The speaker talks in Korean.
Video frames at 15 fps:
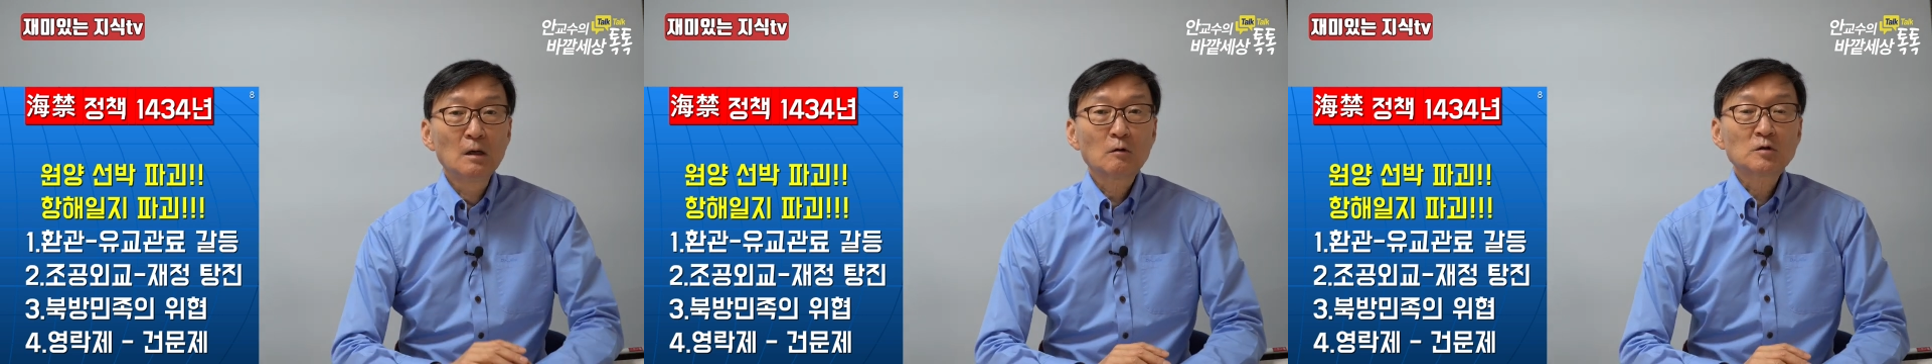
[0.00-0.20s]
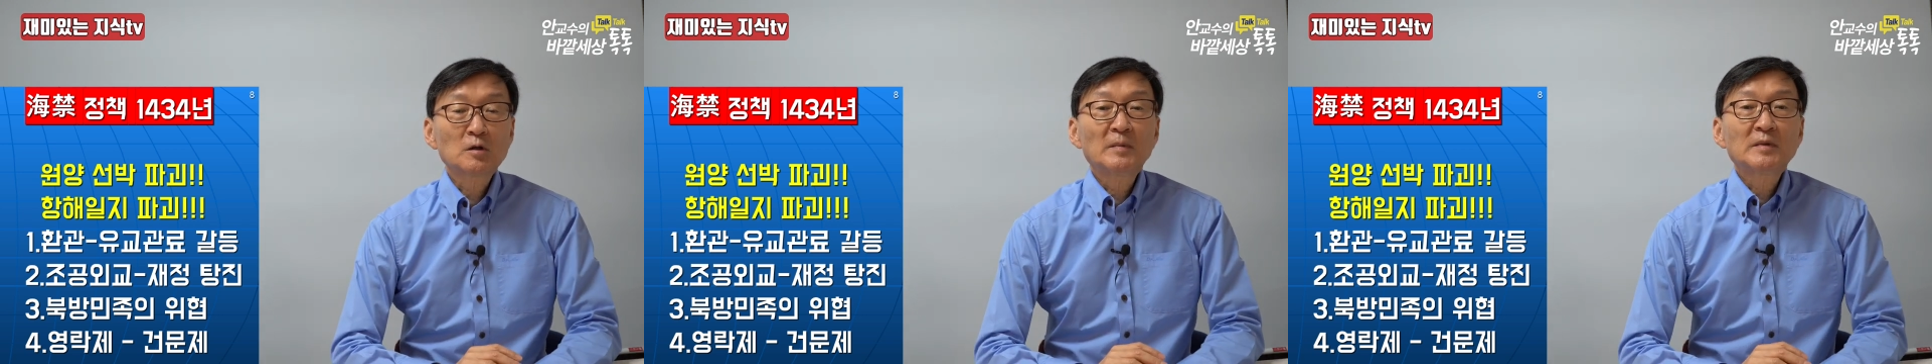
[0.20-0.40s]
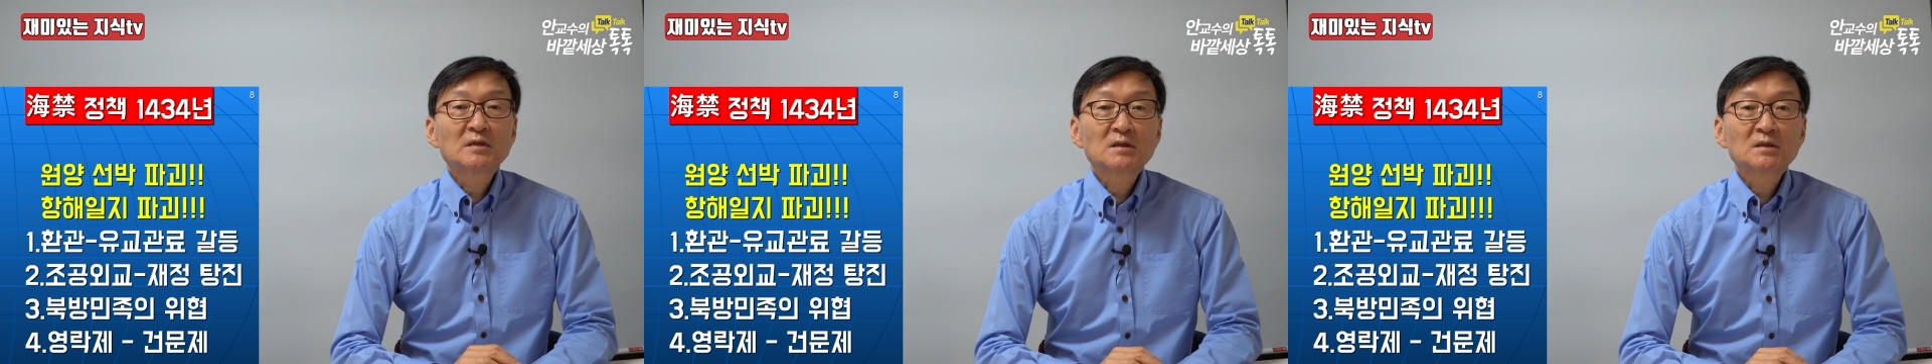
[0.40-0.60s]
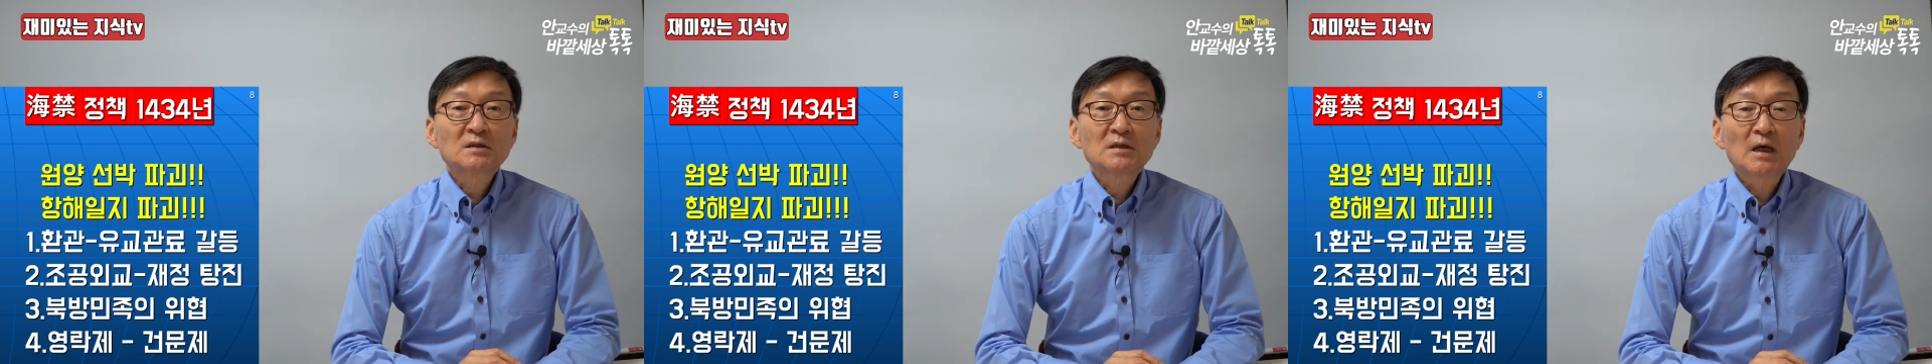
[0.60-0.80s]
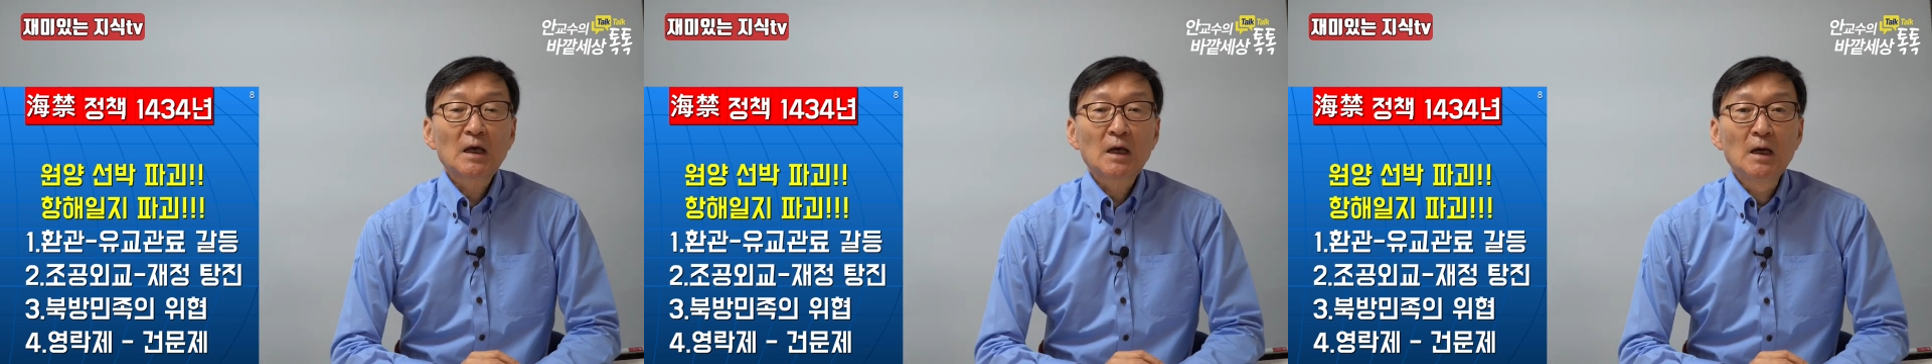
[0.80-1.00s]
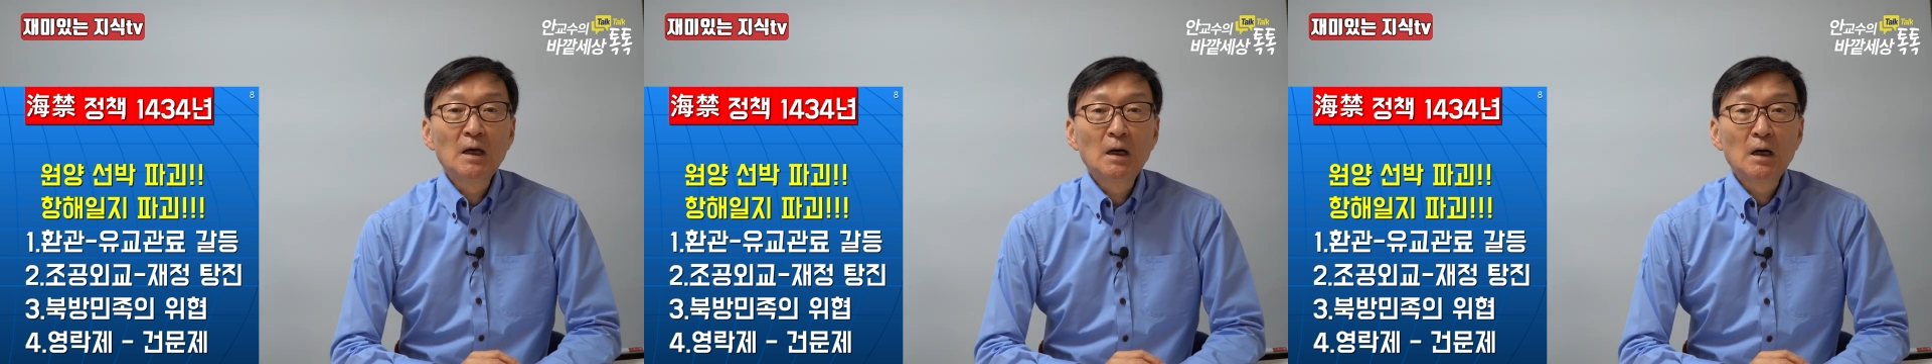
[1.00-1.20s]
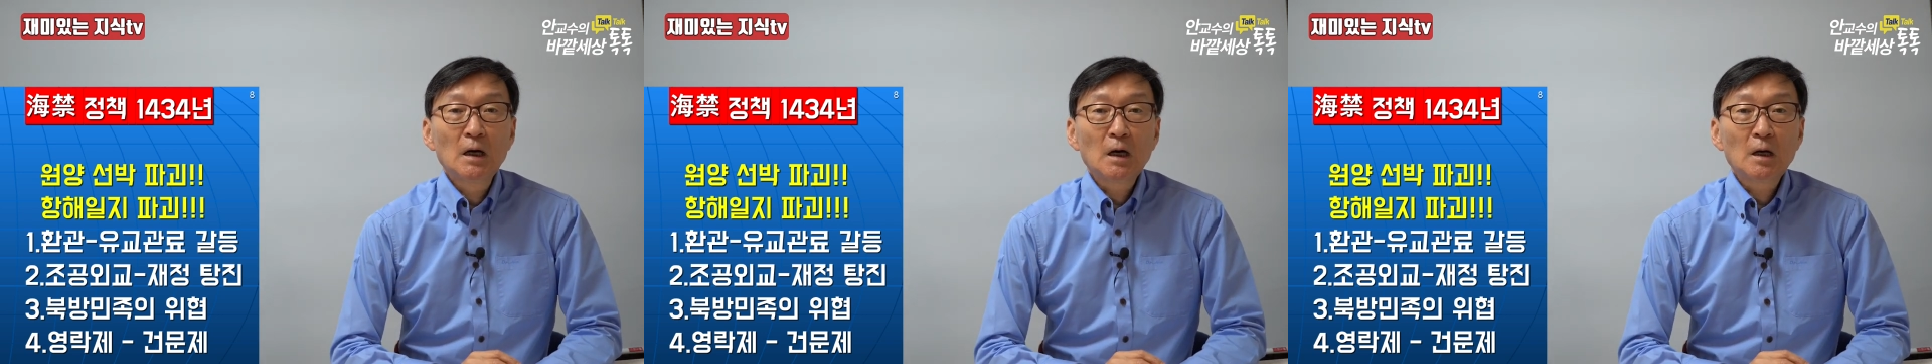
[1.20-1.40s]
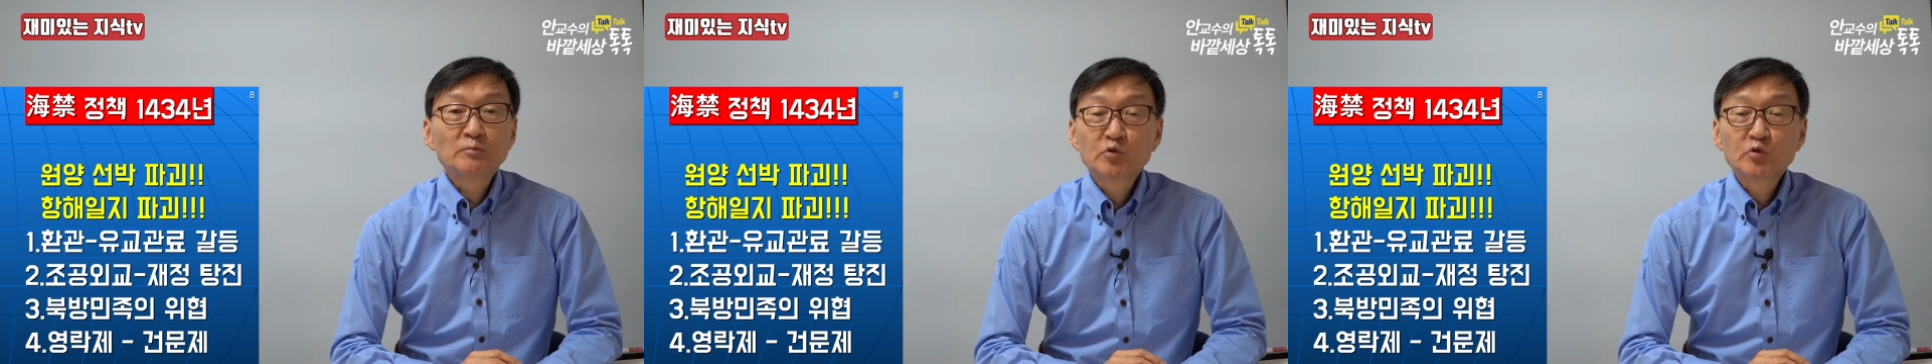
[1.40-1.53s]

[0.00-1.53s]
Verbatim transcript: 그 다음에 이제 그때 아,